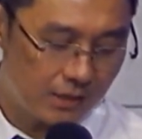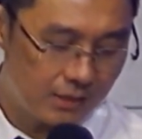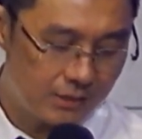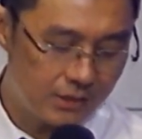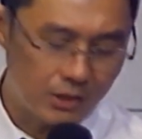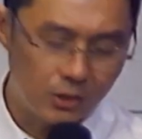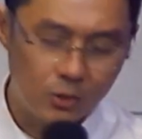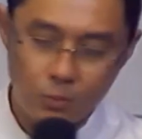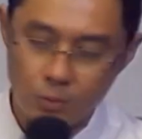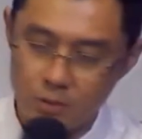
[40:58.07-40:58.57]

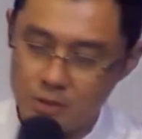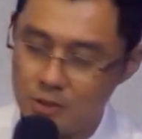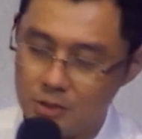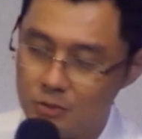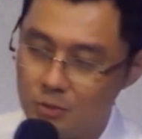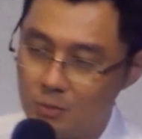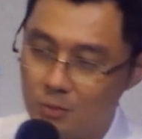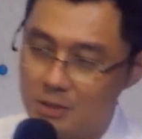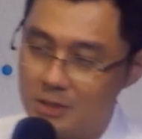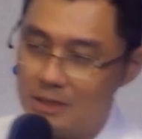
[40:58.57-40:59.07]
整个过程
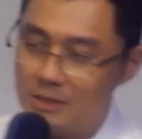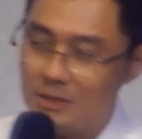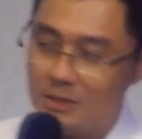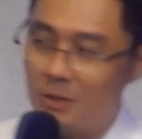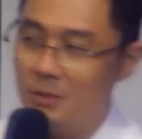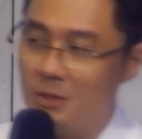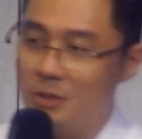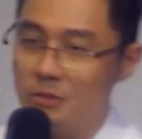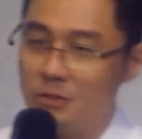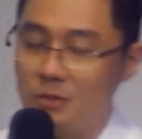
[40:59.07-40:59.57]
中，我在
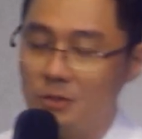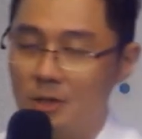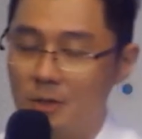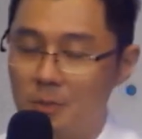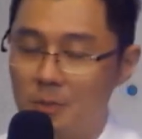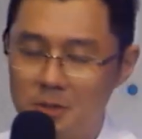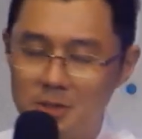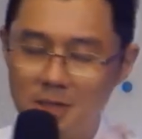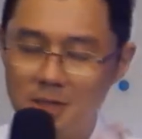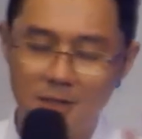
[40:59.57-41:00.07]
教会，呃，
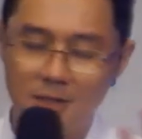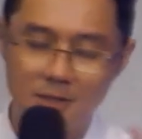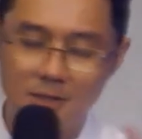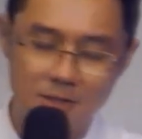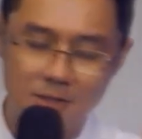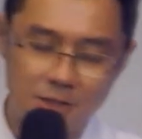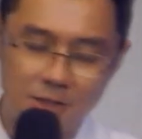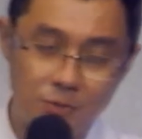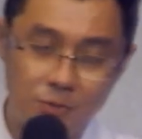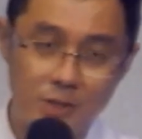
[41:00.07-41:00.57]
我在
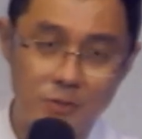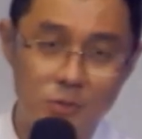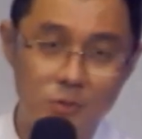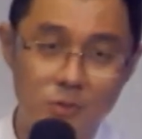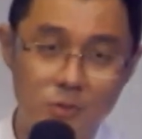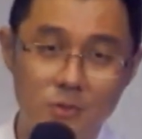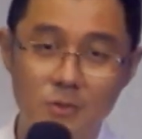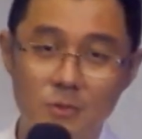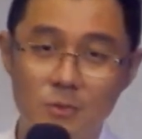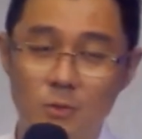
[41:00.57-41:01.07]
医院，
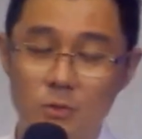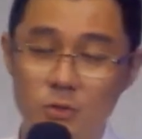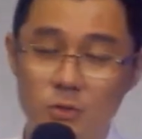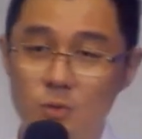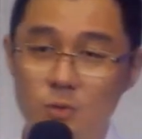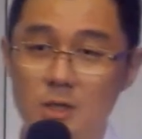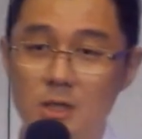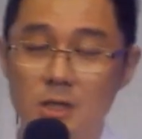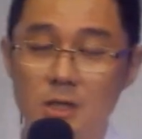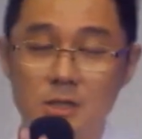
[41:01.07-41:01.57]
我
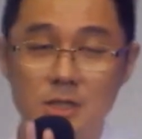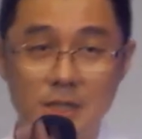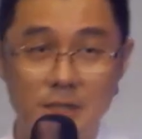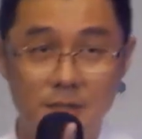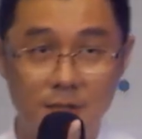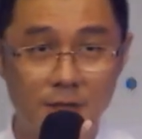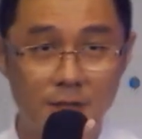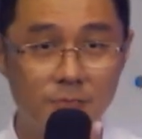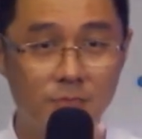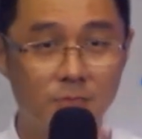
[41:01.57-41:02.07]
住了七
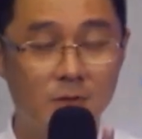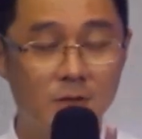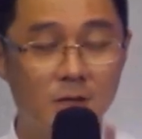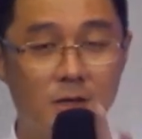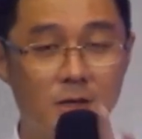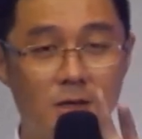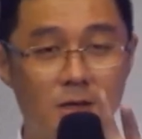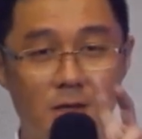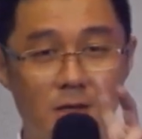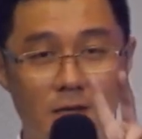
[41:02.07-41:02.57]
天，
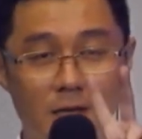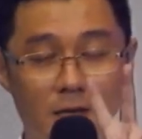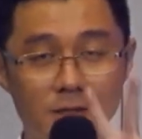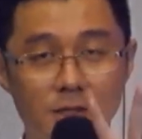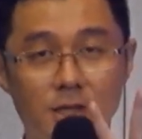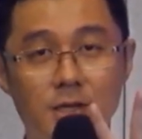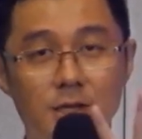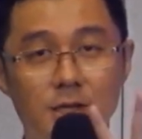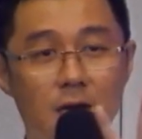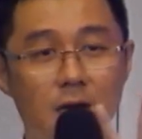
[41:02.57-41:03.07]
两
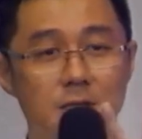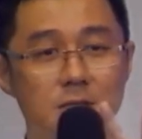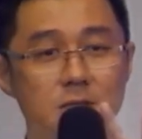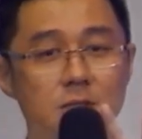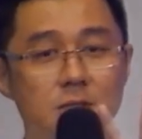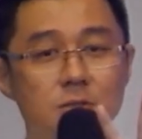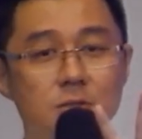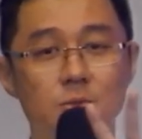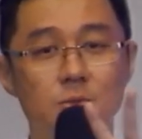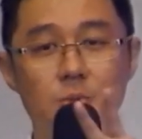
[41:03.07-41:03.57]
天的
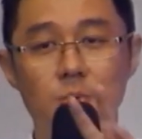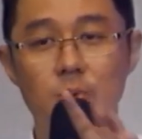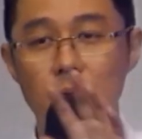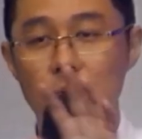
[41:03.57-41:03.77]
ICU，